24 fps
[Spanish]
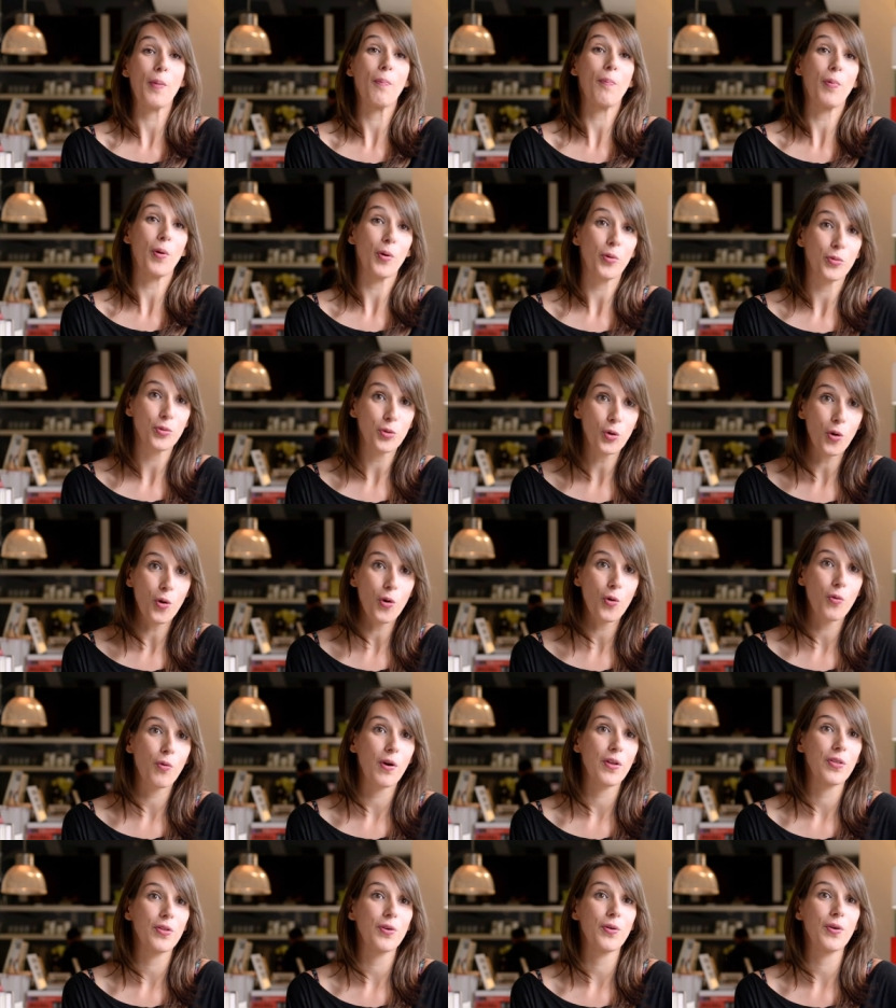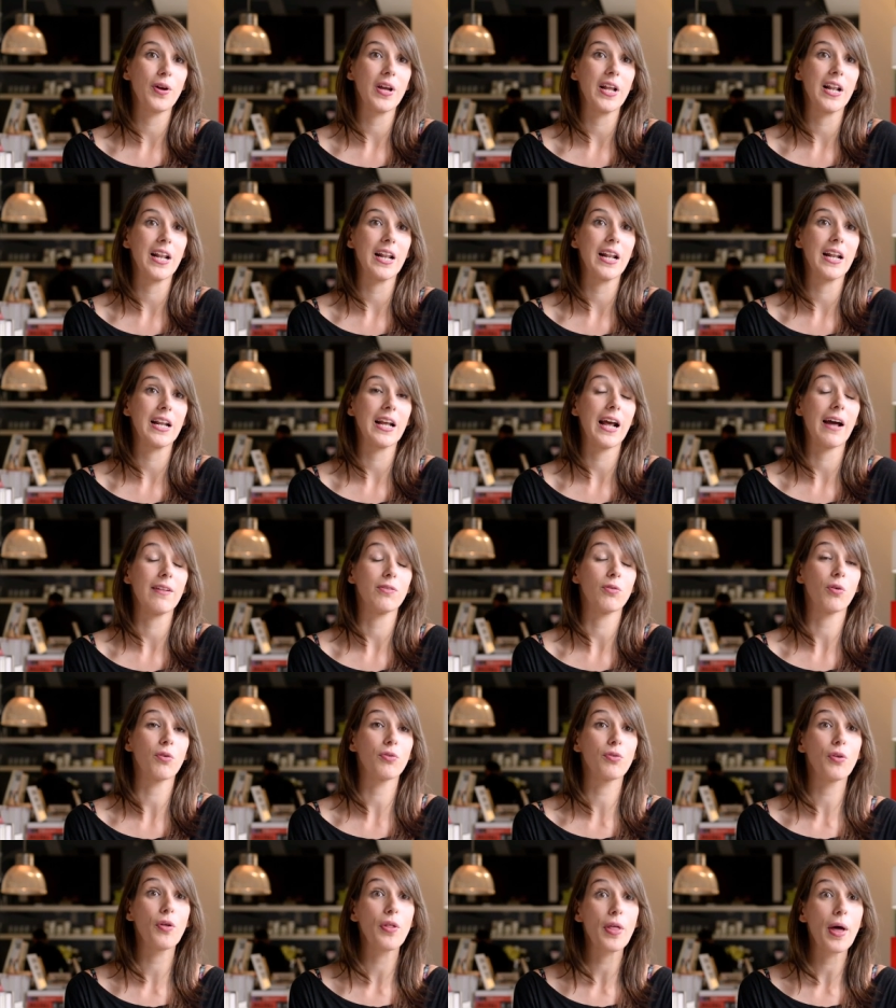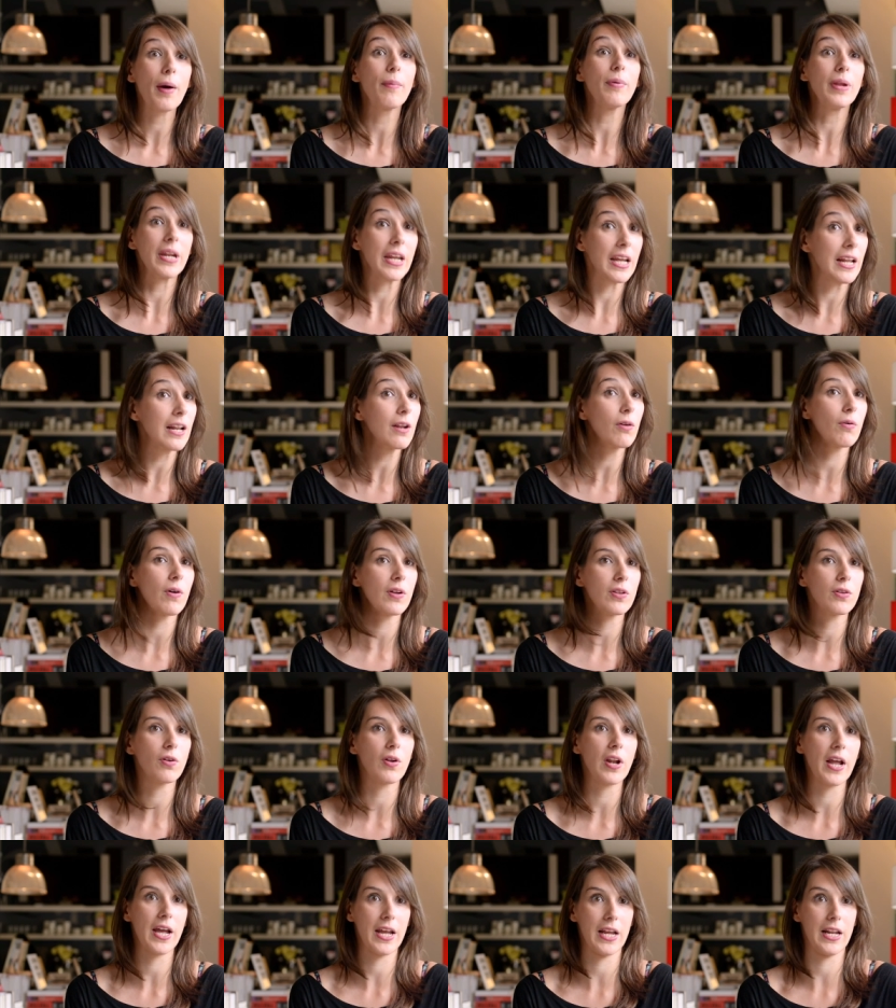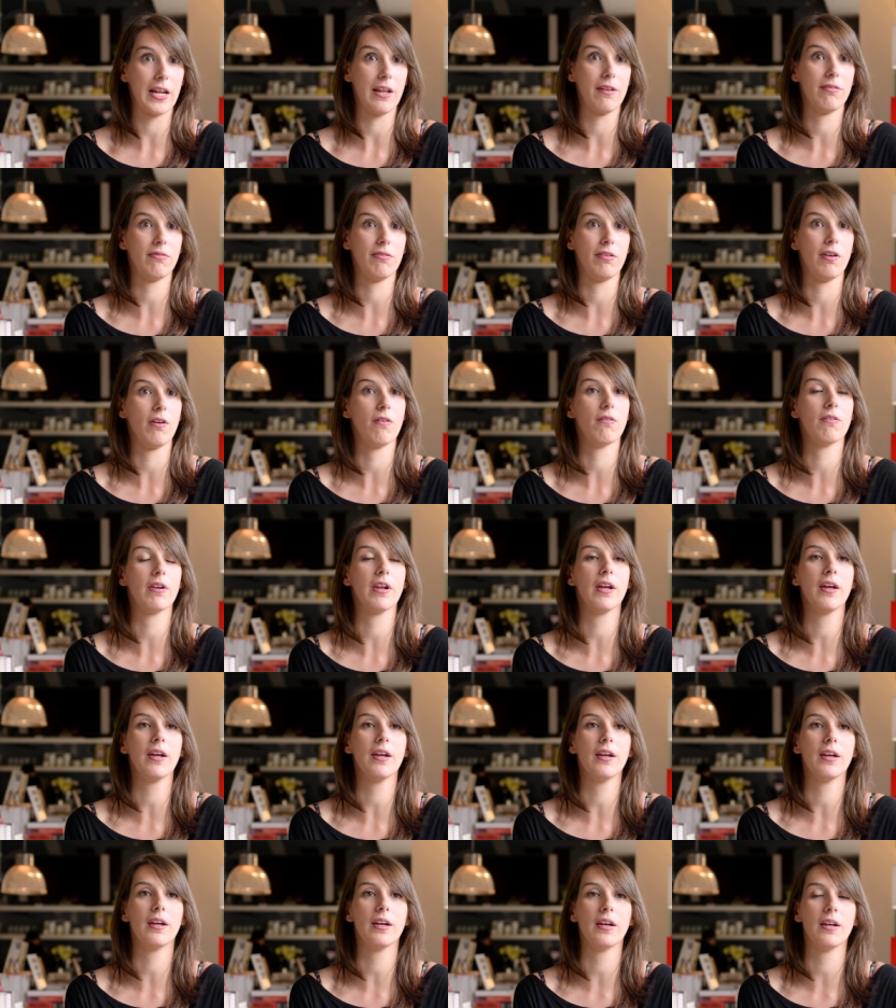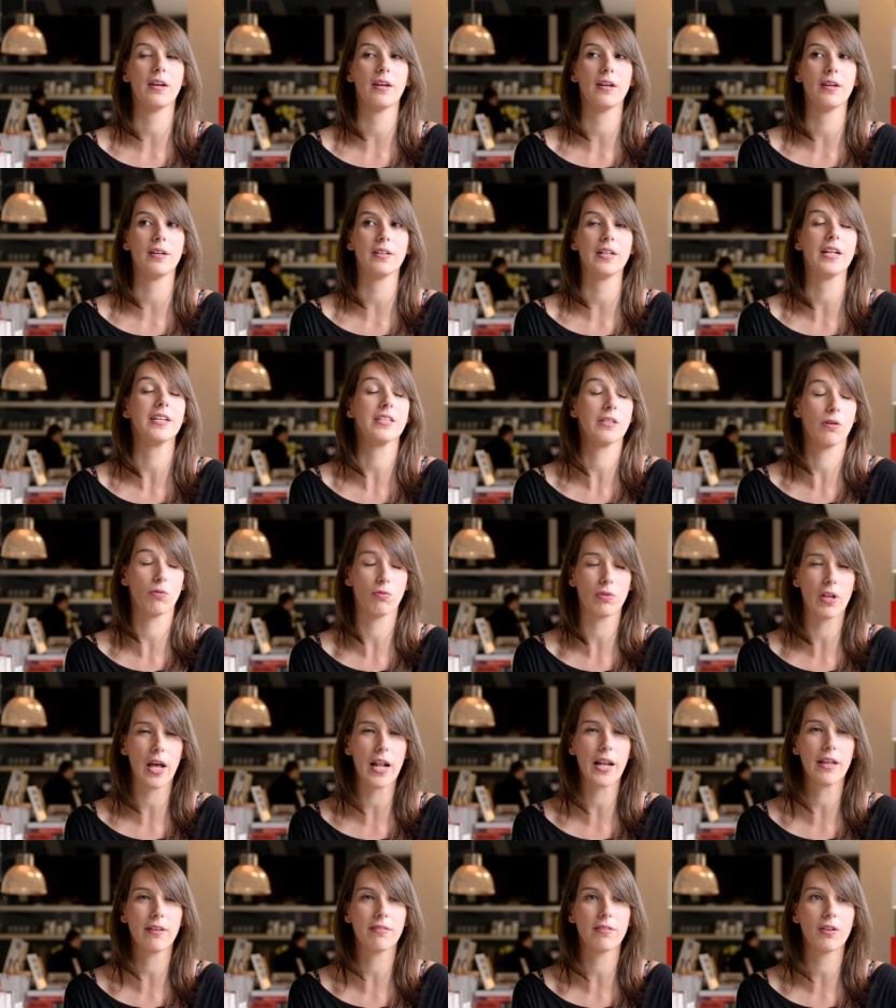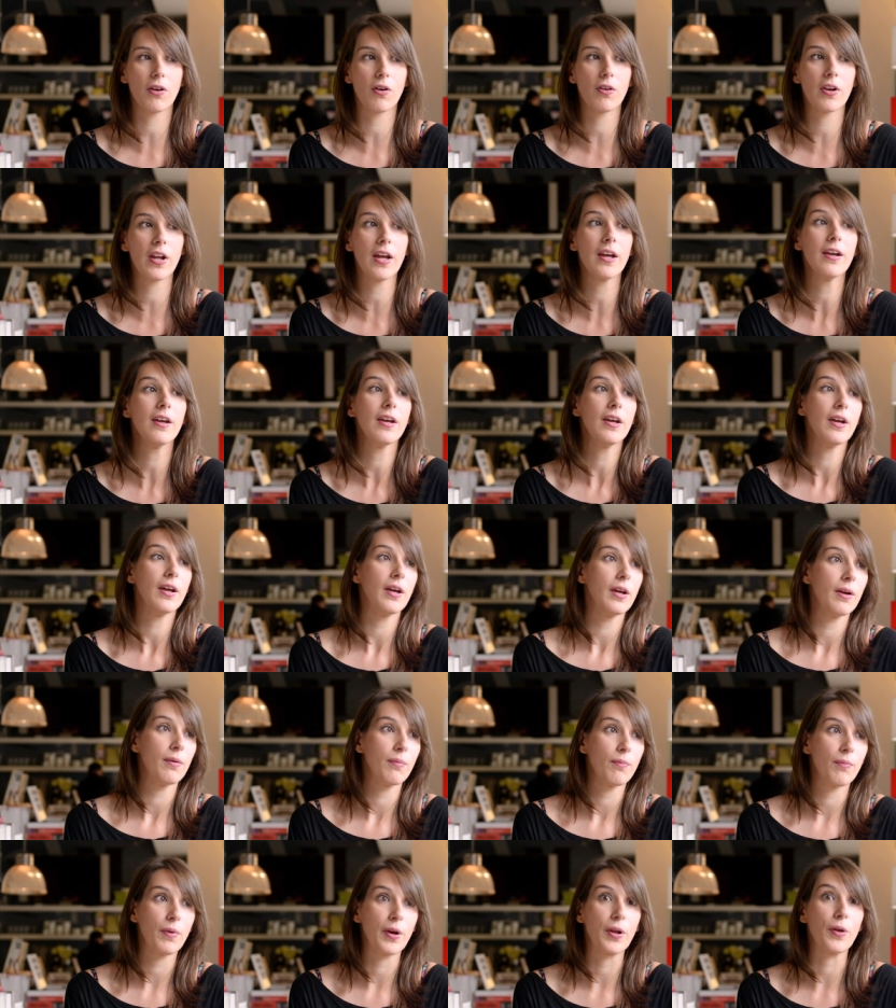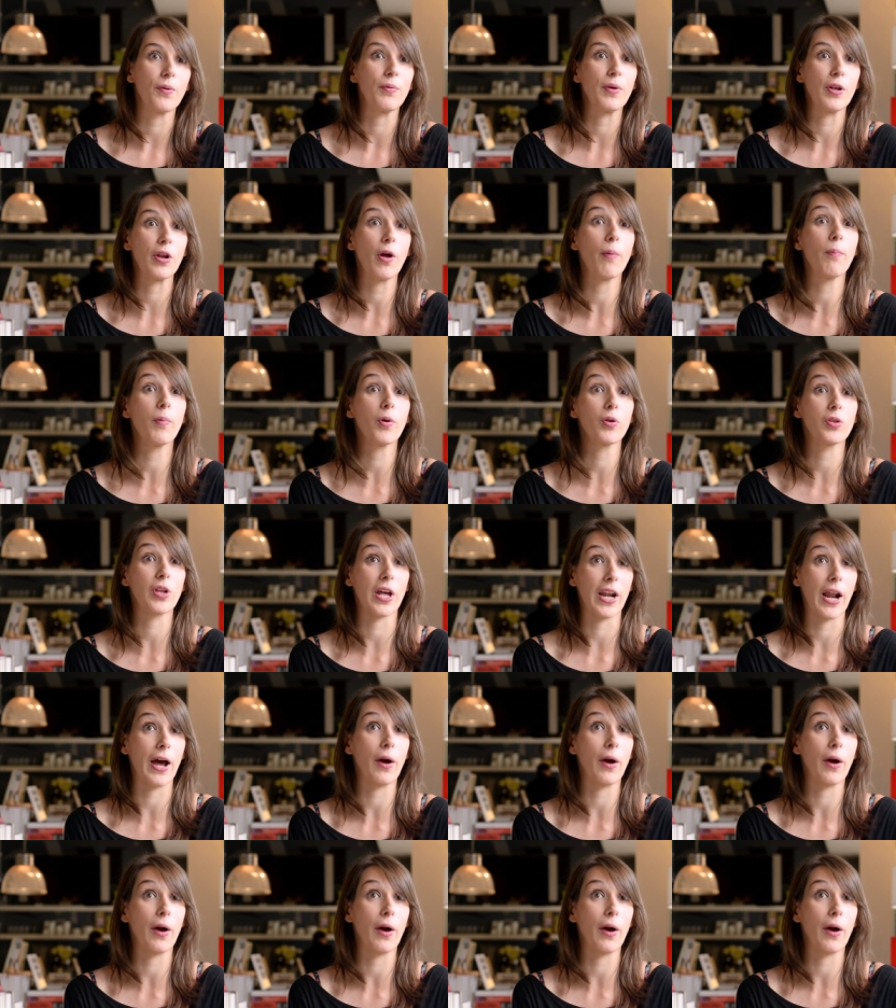explotó cuando el 14 de abril, cuando las elecciones, eh, las segundas elecciones, bueno, vino a explotar